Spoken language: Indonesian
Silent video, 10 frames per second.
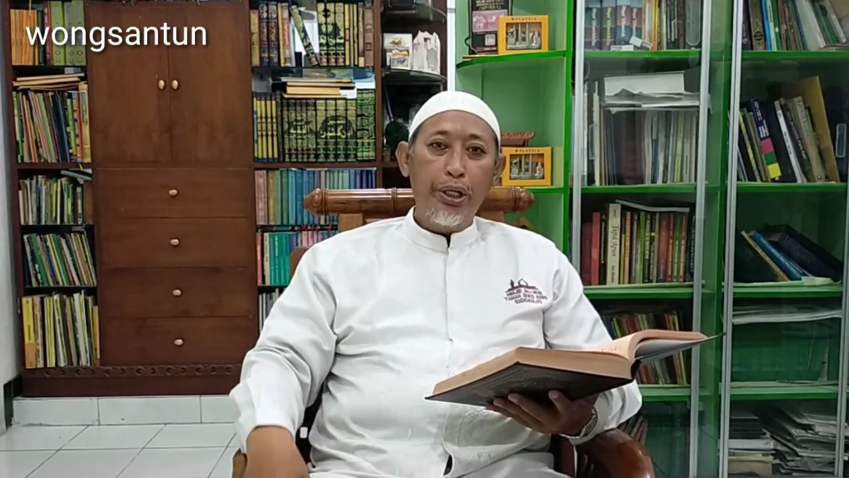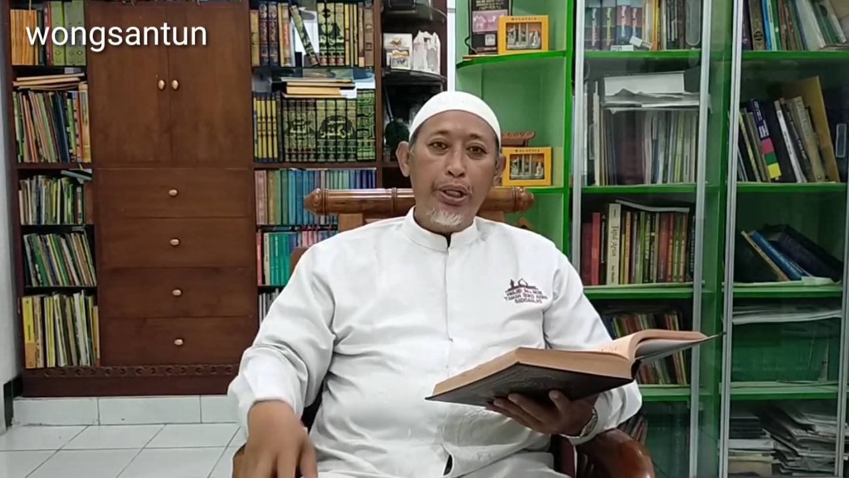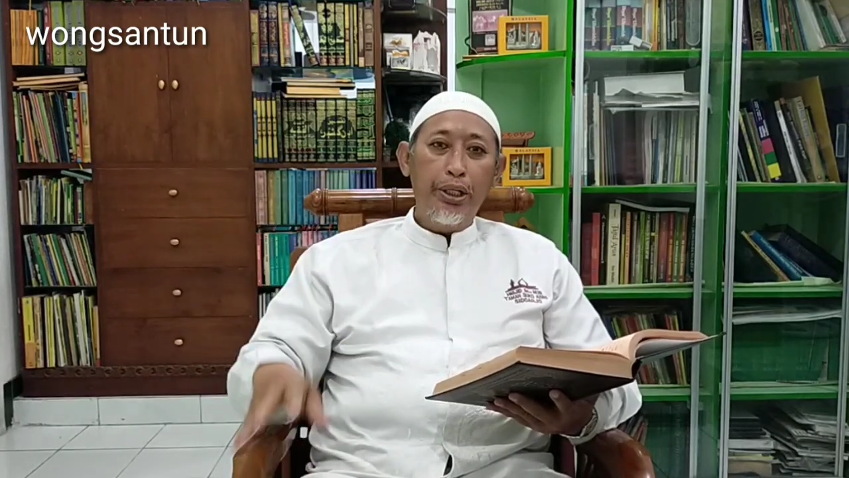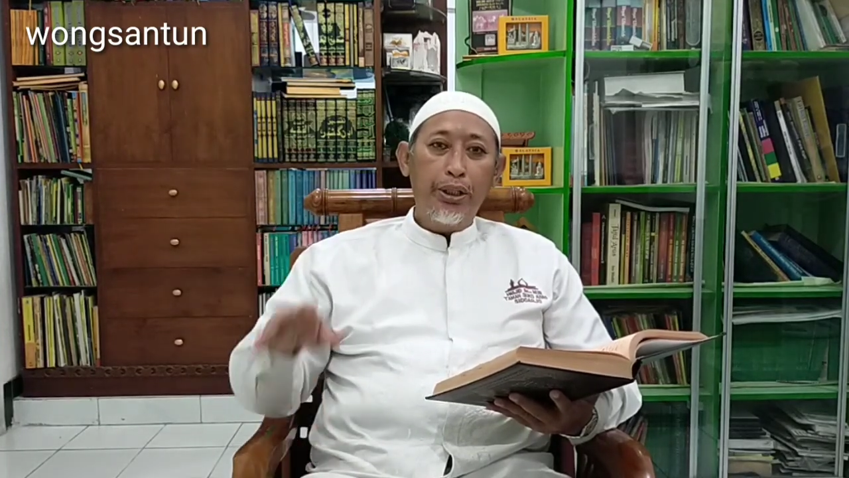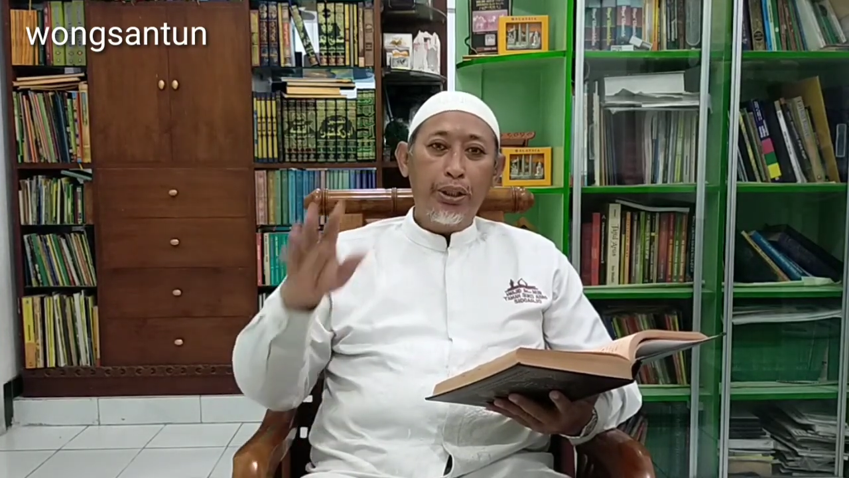
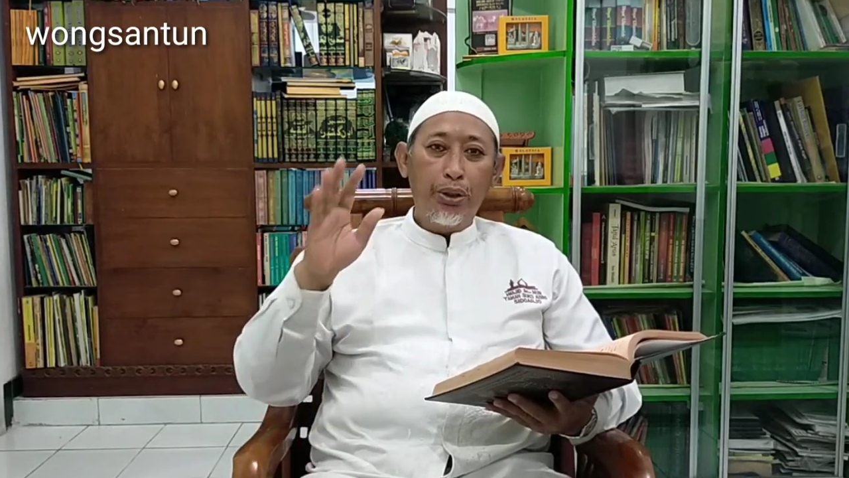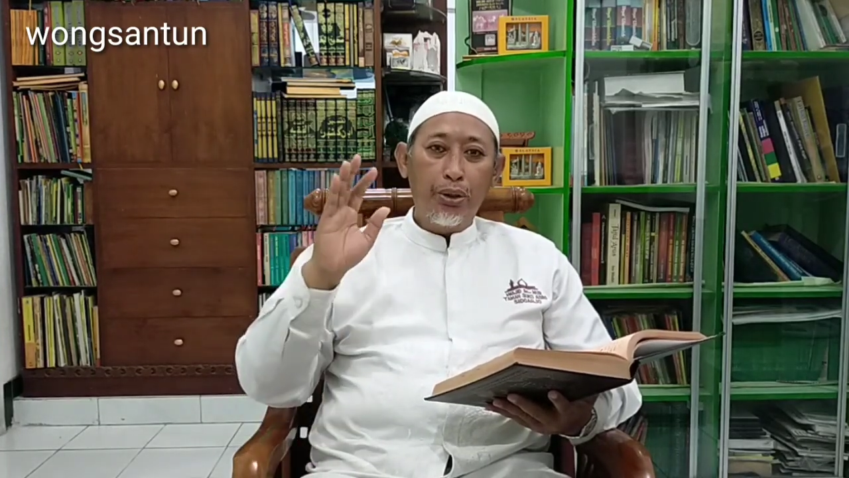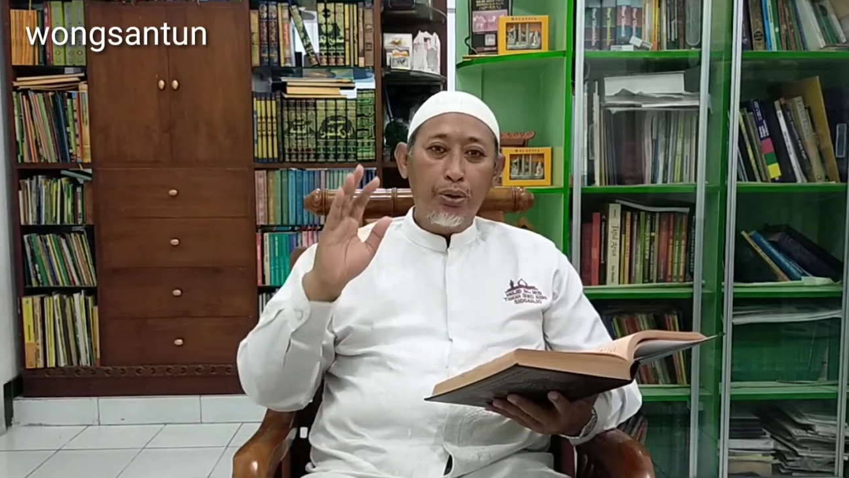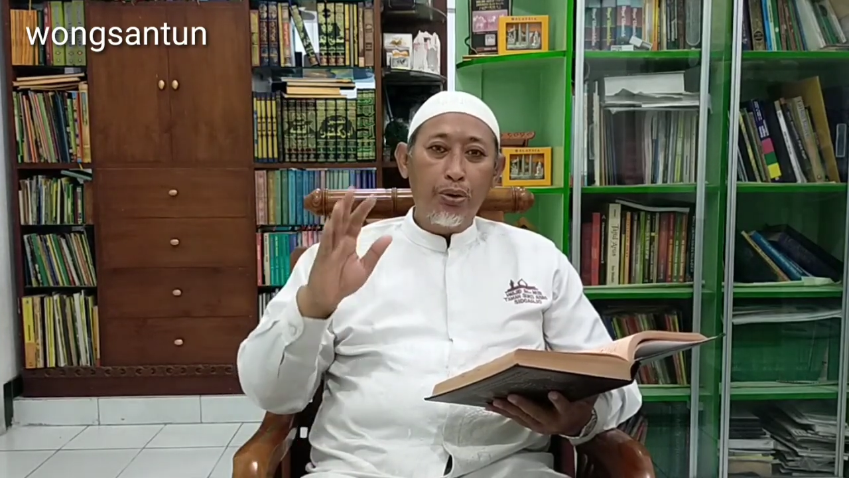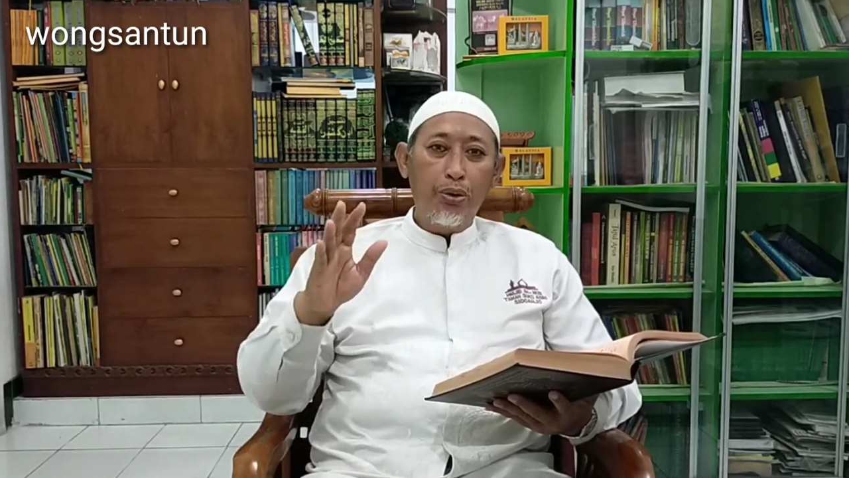
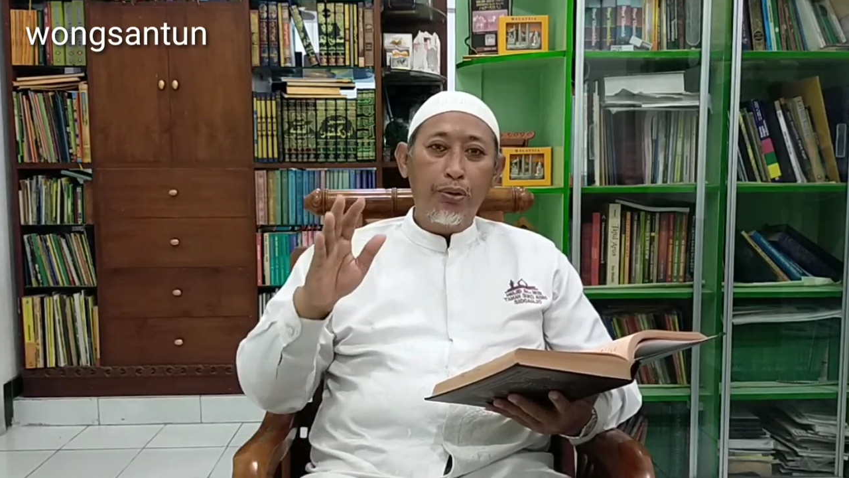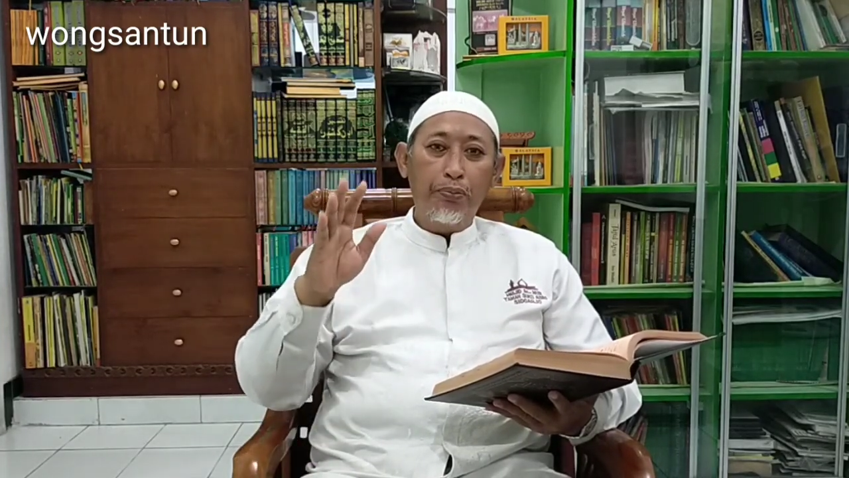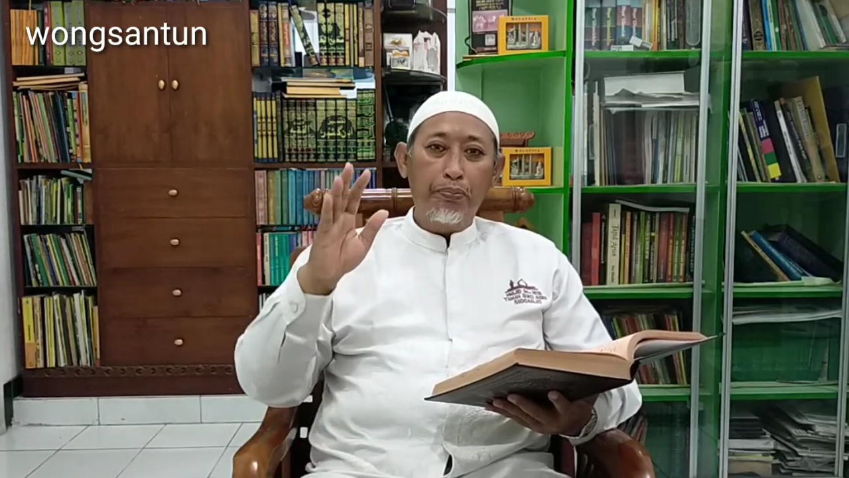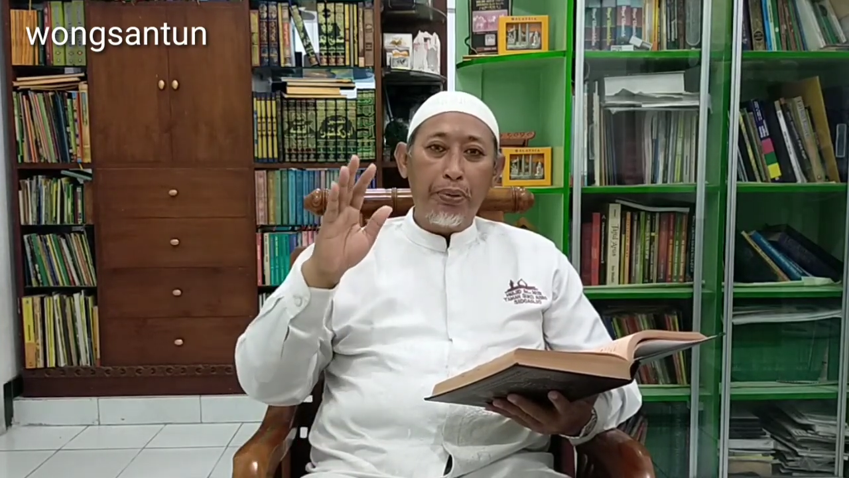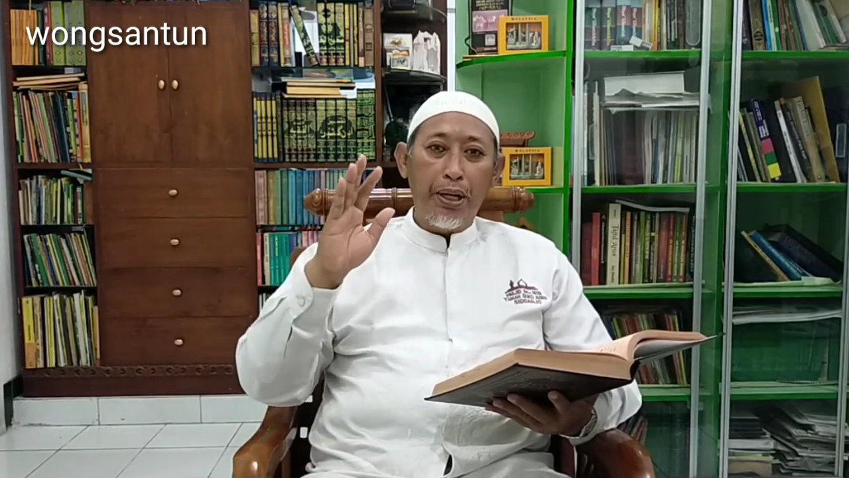itu
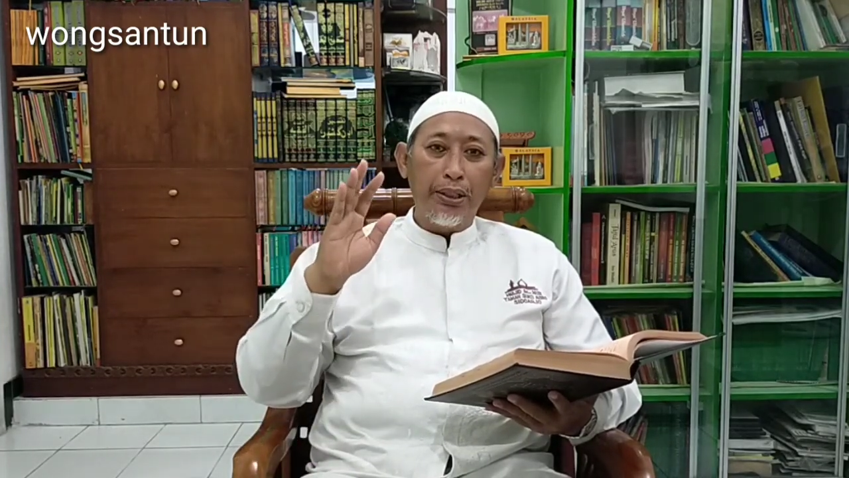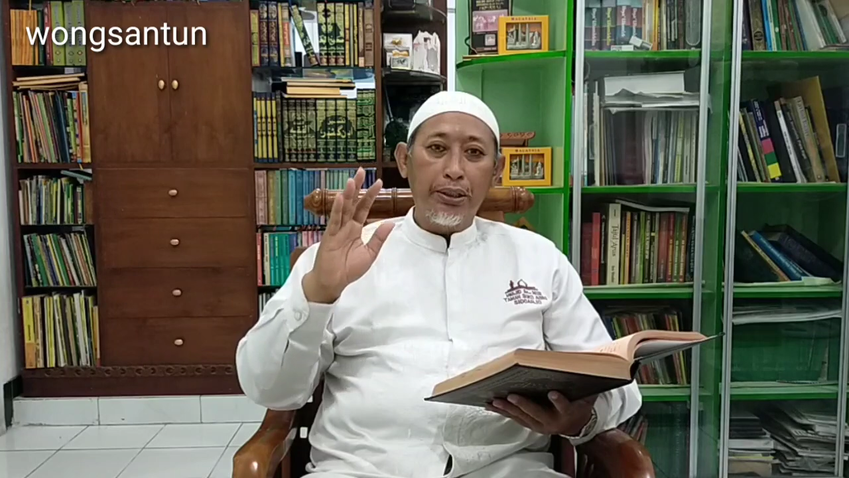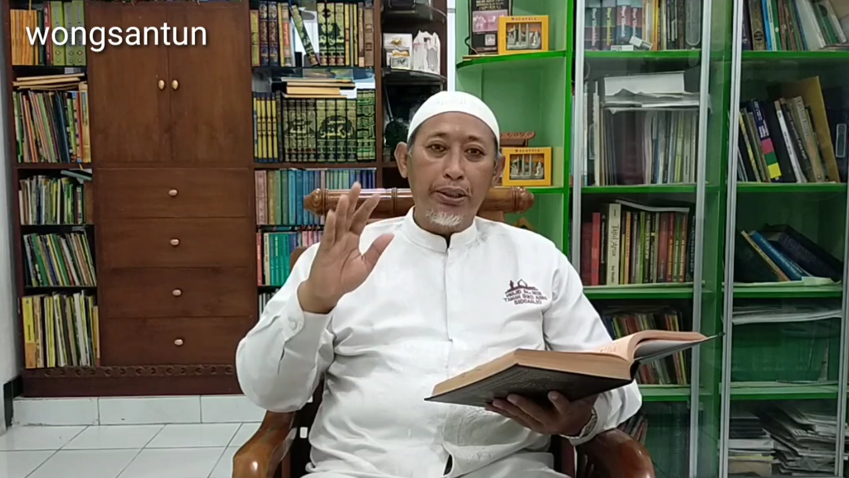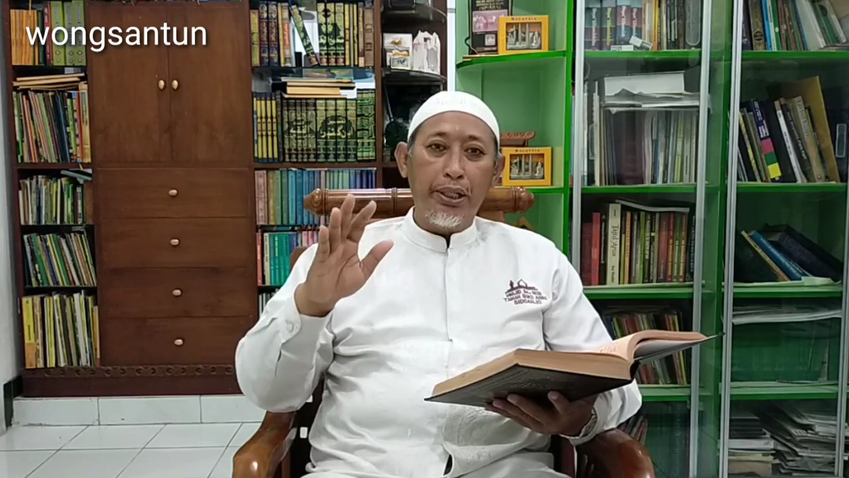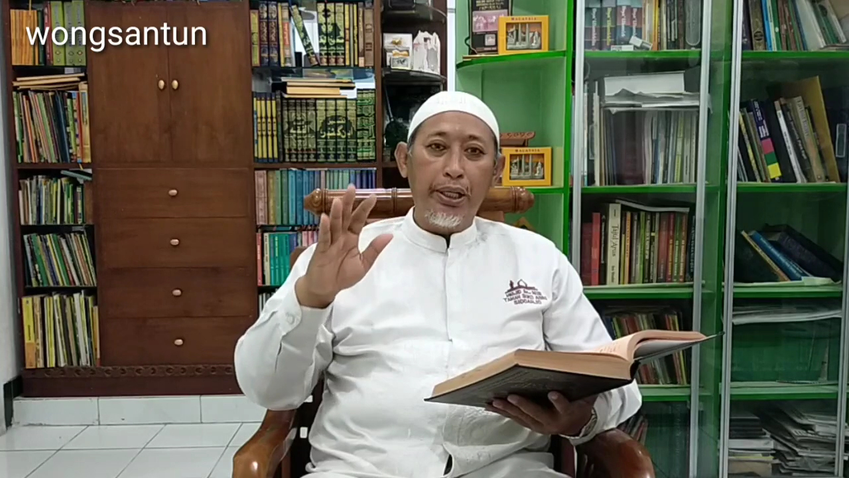
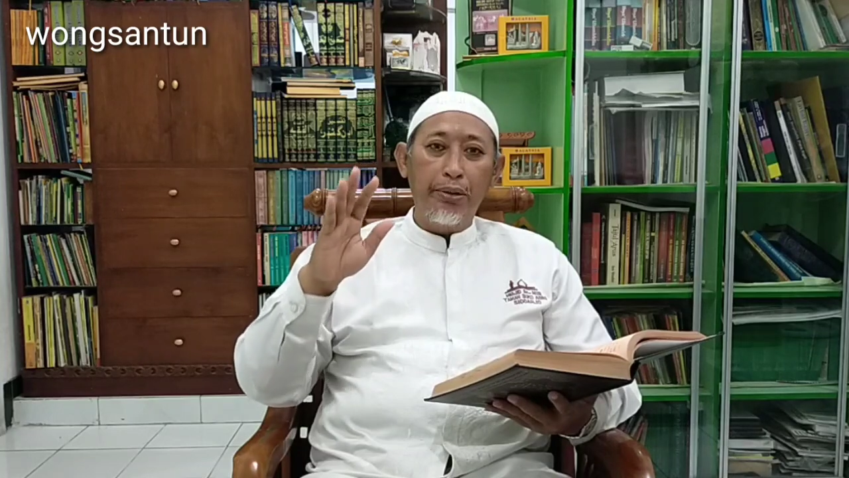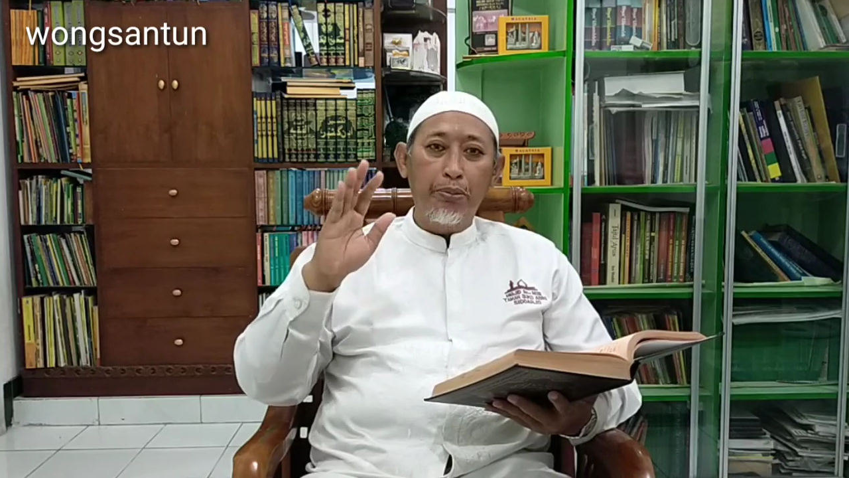pasti